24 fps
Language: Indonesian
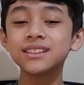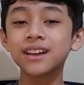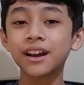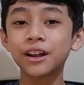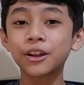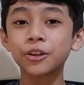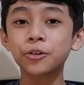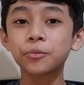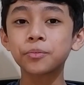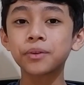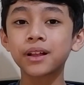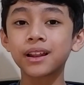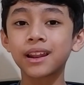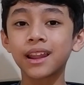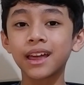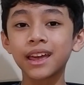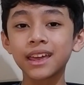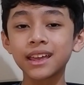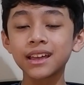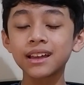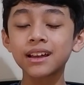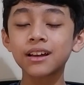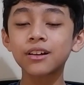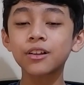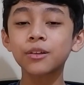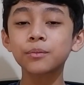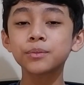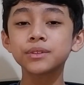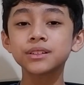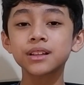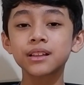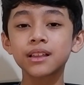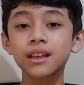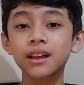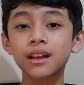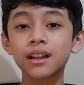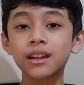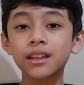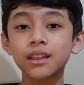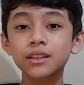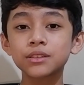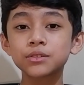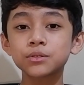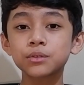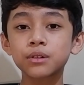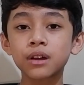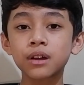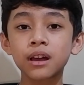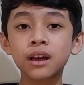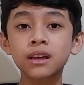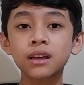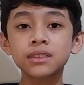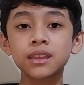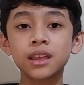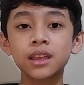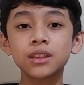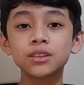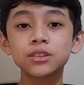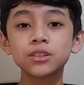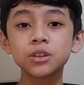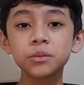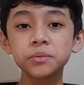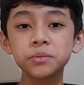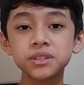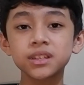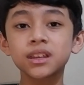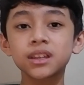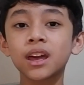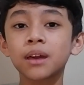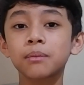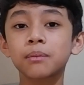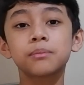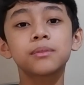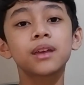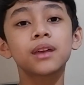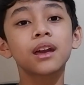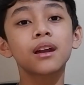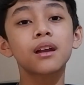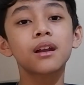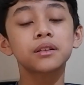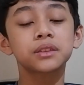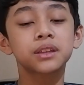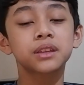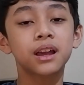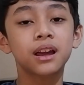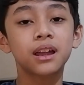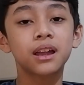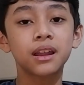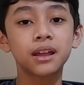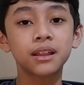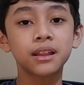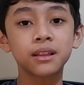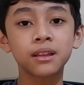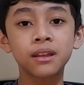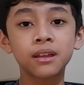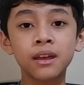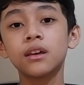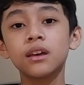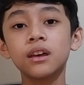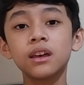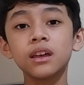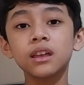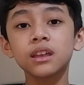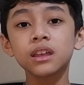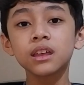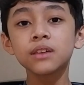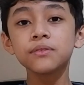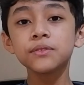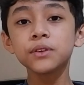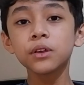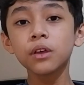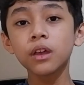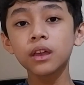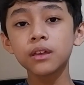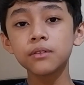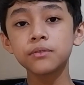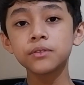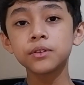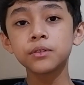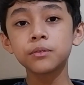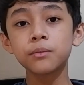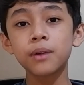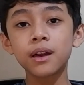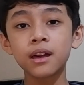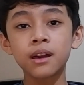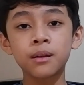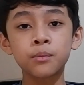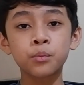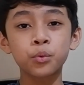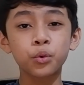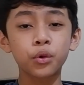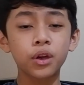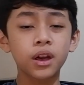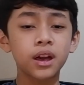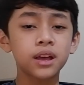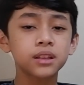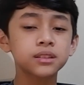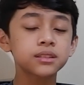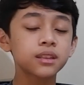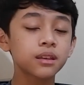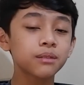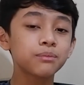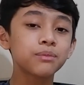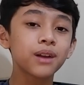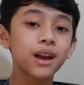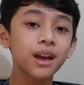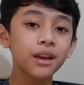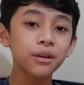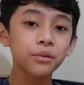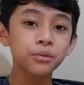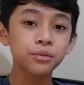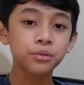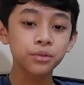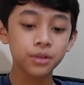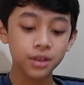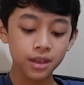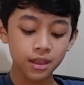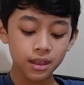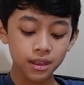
Jangan lupa like kalau misalnya kalian suka dan subscribe biar nggak ketinggalan review-review barang murah terbaru.